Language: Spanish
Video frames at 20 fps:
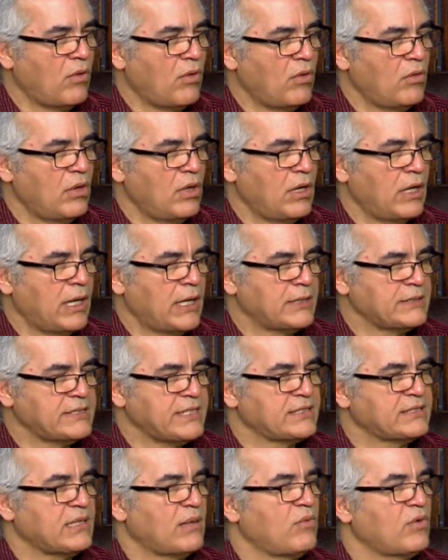eh, si
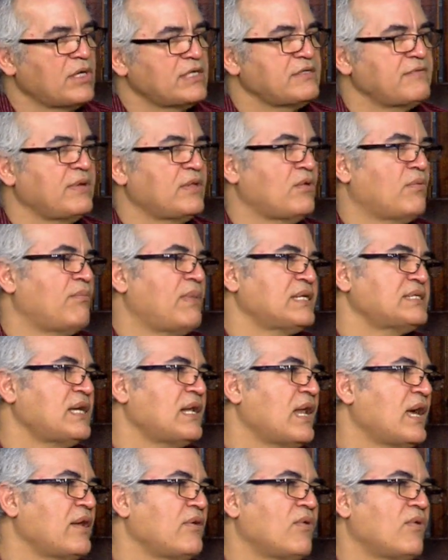estamos recibiendo más
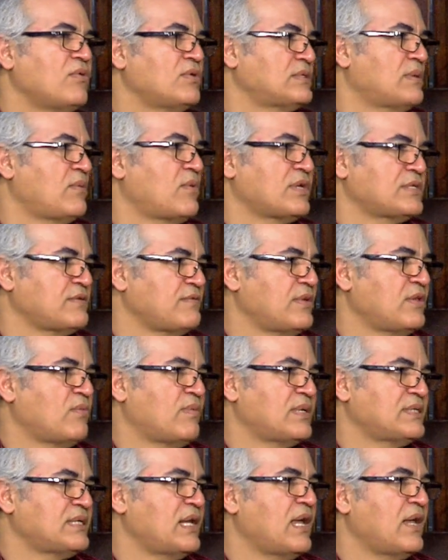salario o no estamos recibiendo
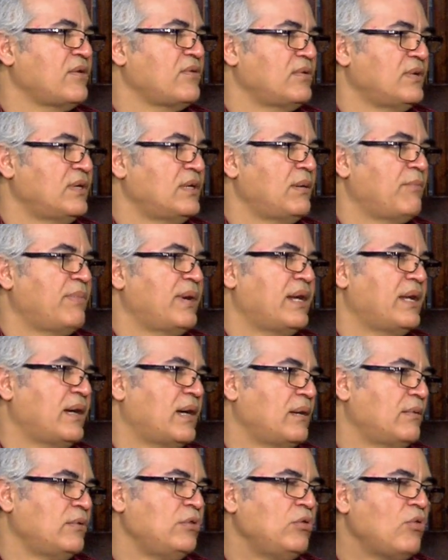más salario
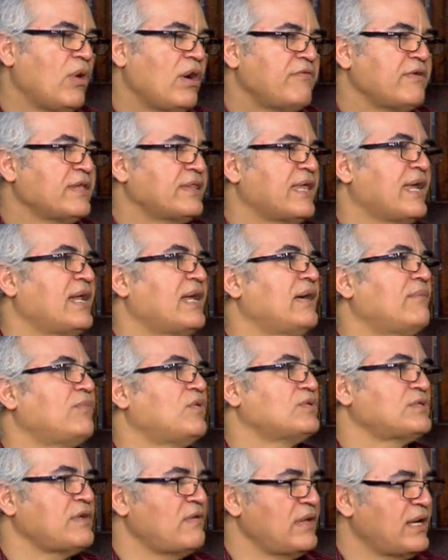para no afectar a
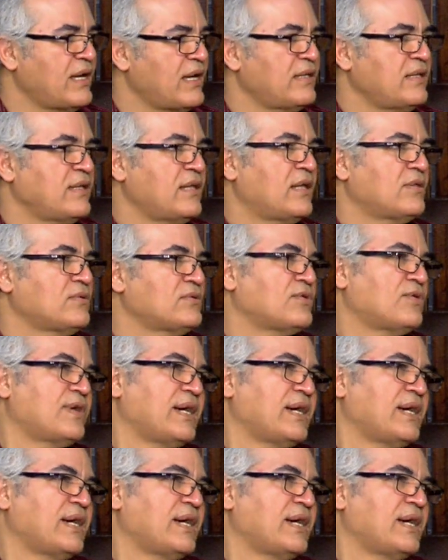posibles candidatos o